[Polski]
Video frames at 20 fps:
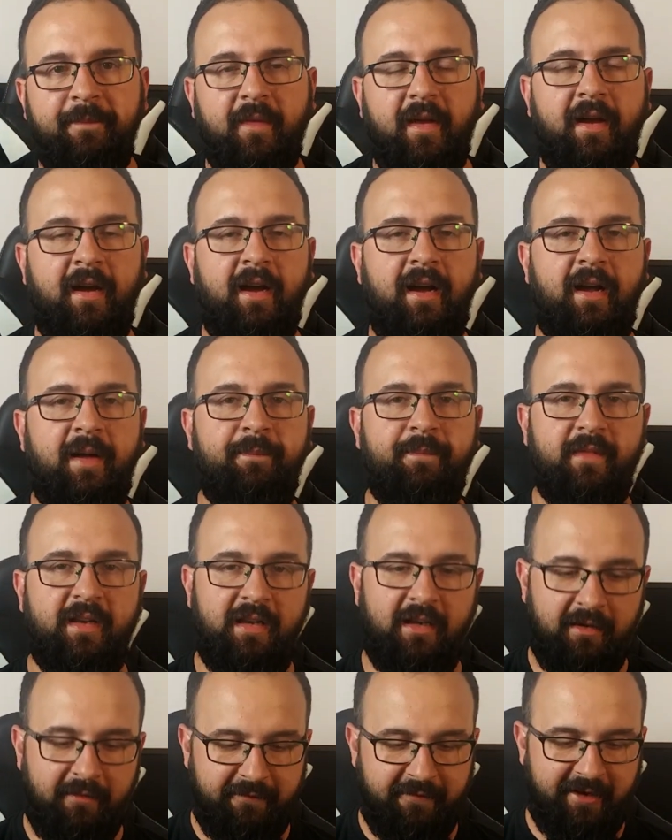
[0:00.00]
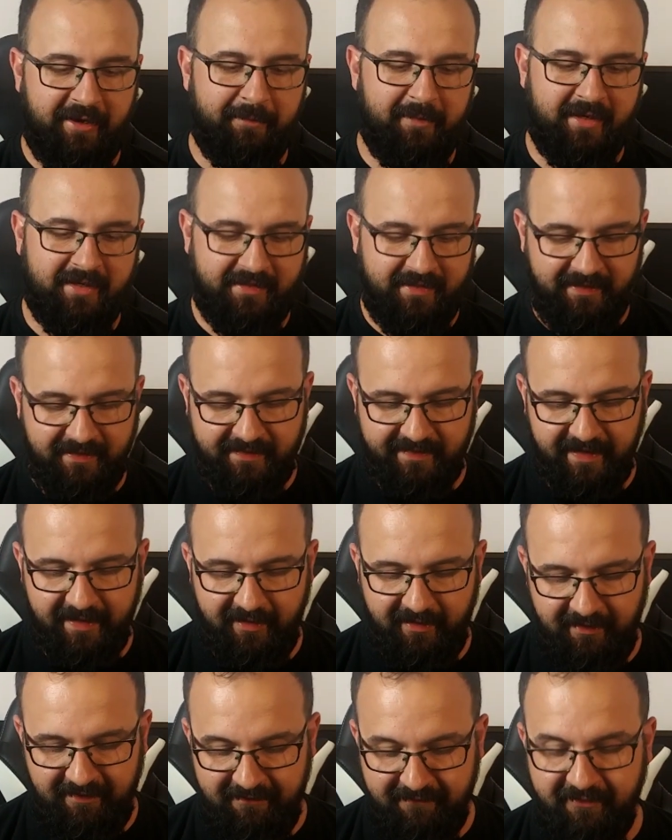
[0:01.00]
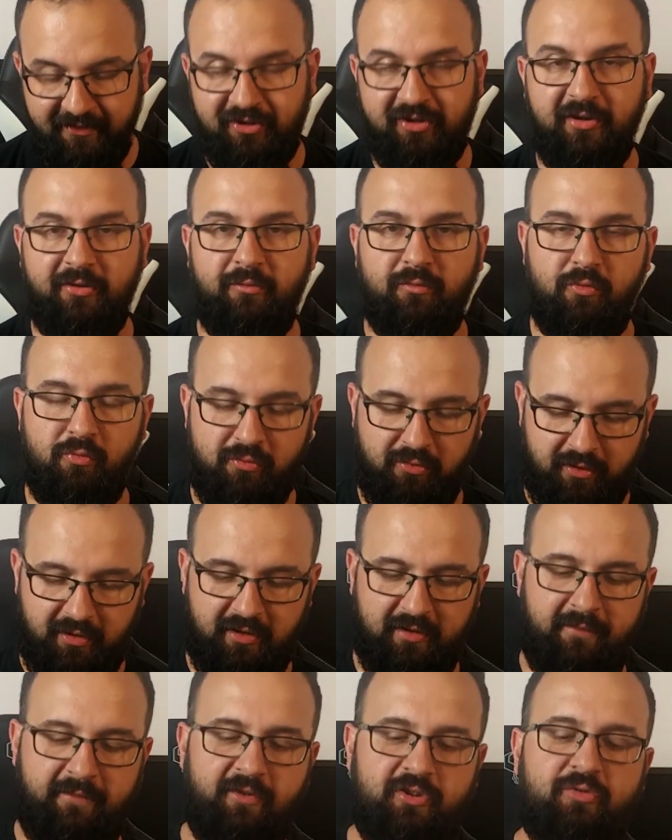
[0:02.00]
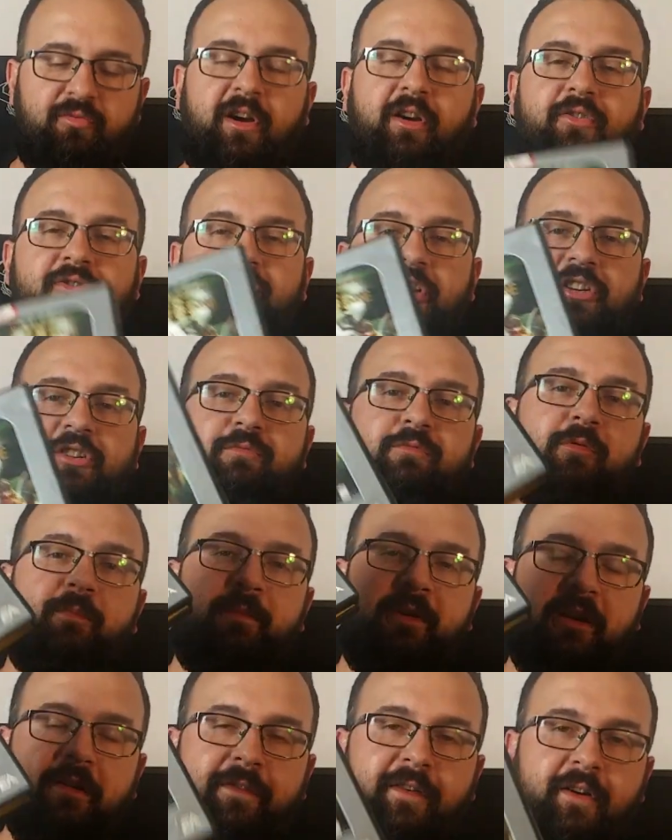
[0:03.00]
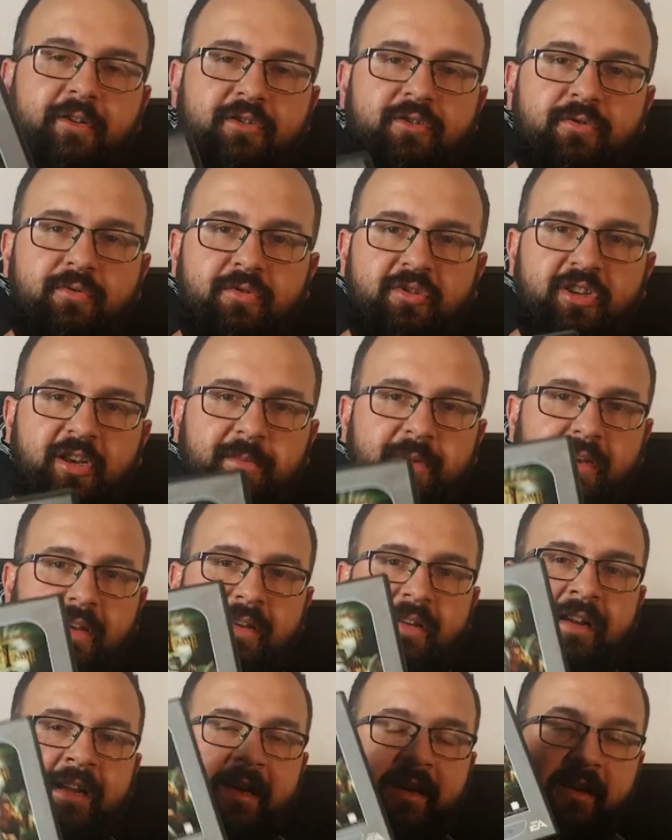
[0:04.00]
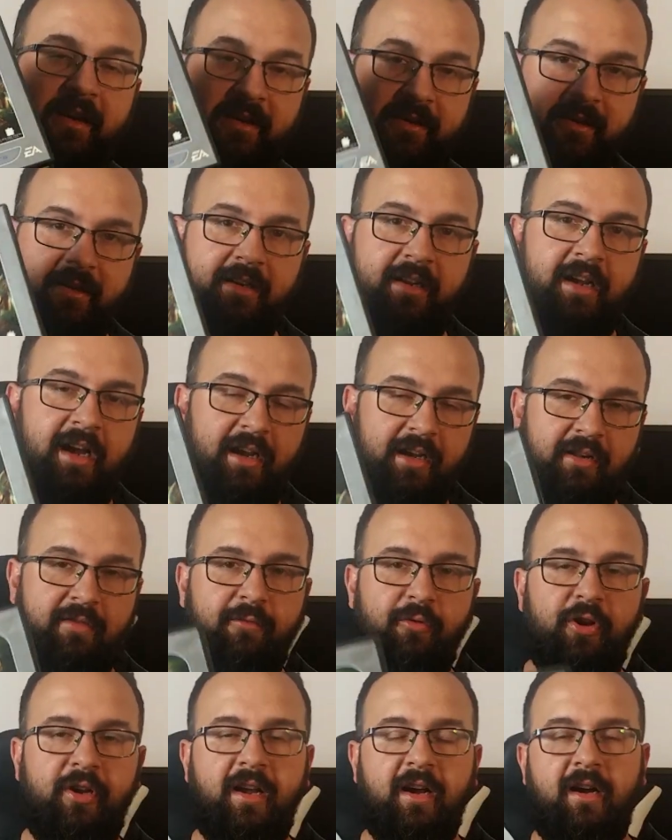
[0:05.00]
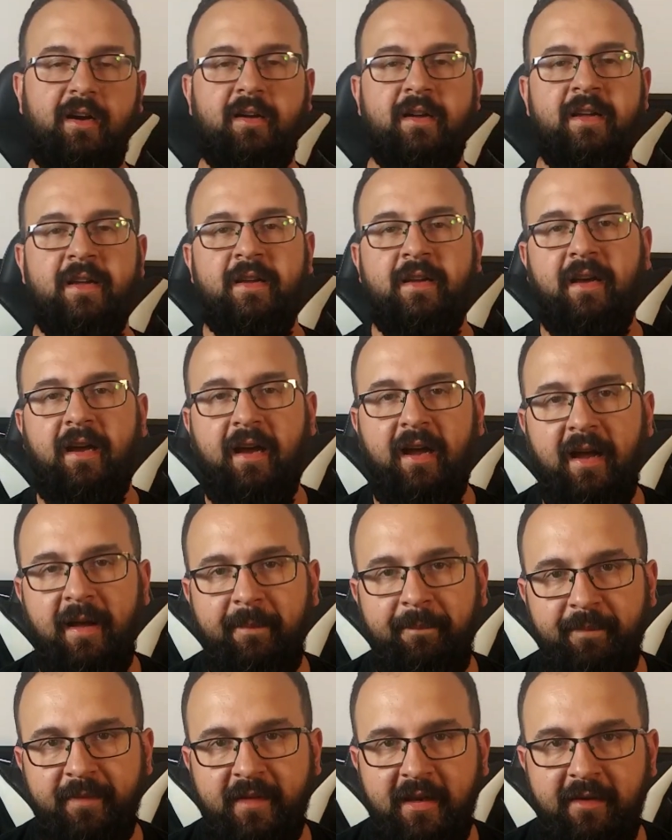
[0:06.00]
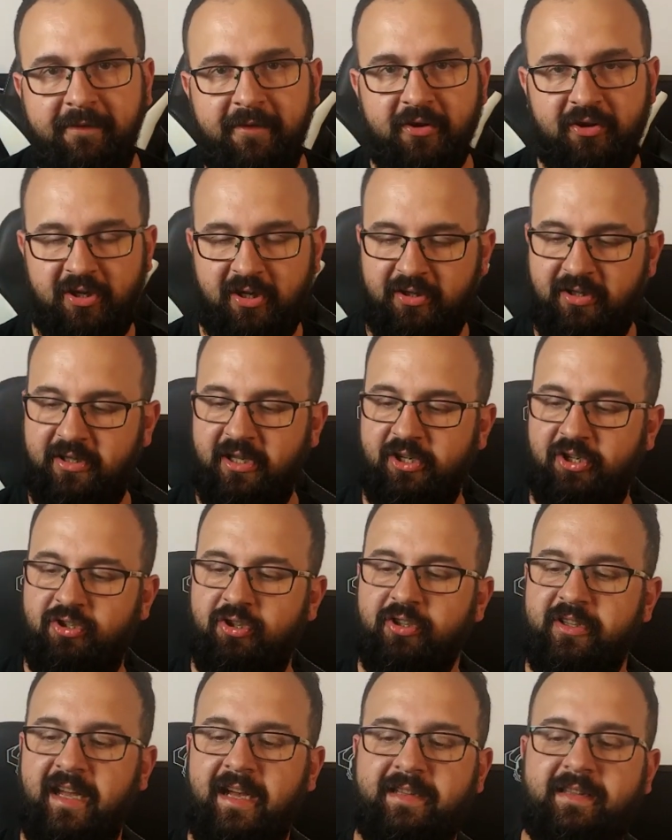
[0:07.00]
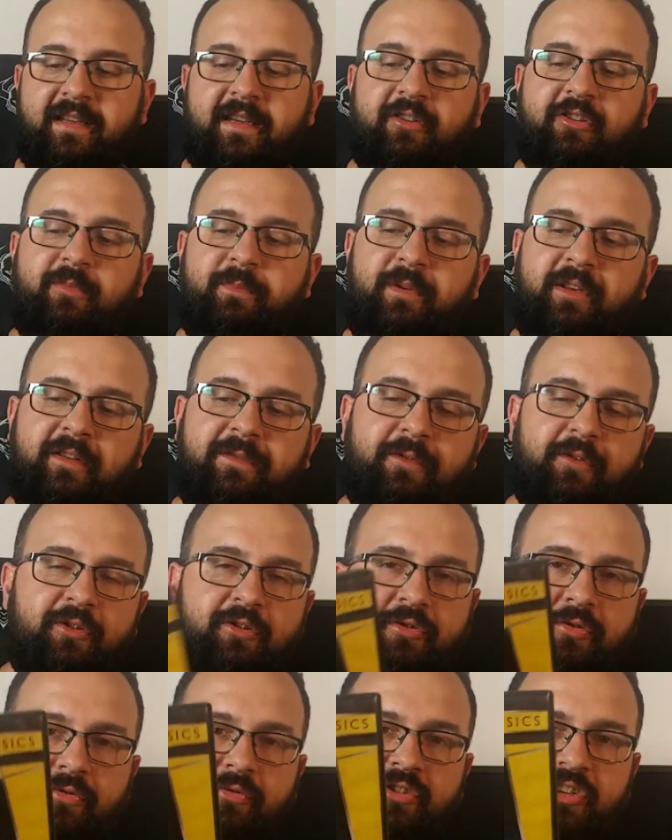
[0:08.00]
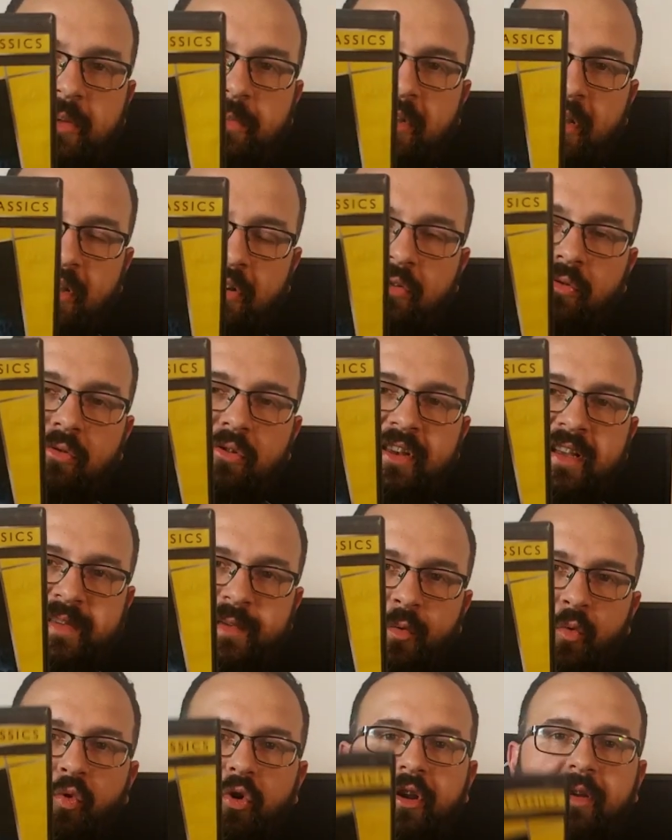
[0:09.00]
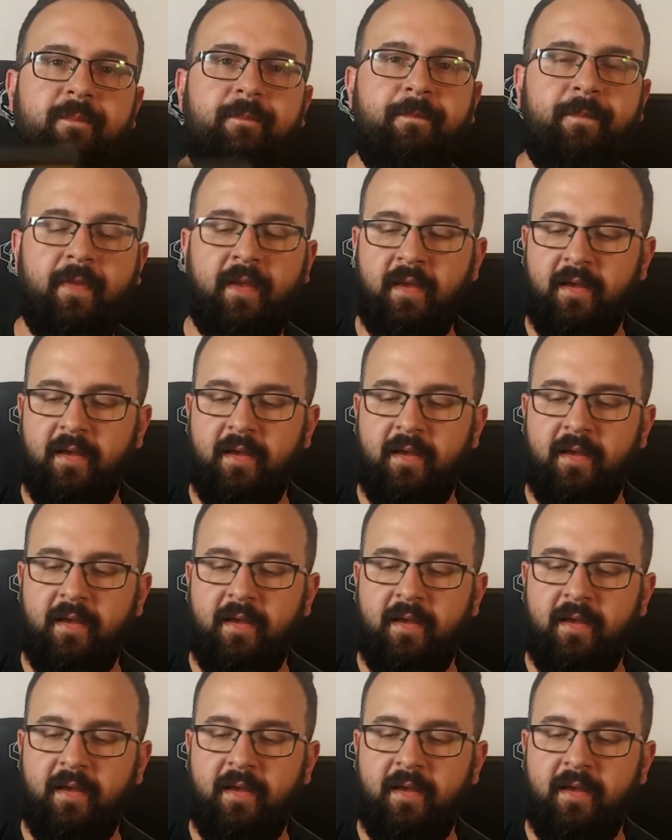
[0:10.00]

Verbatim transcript: E, I w ramach tej serii wyszedł, e, wyszła chociażby Bitwa o Śródziemie 1 i 2, i wyszedł też dodatek do Bitwy o Śródziemie, Król na Zguli.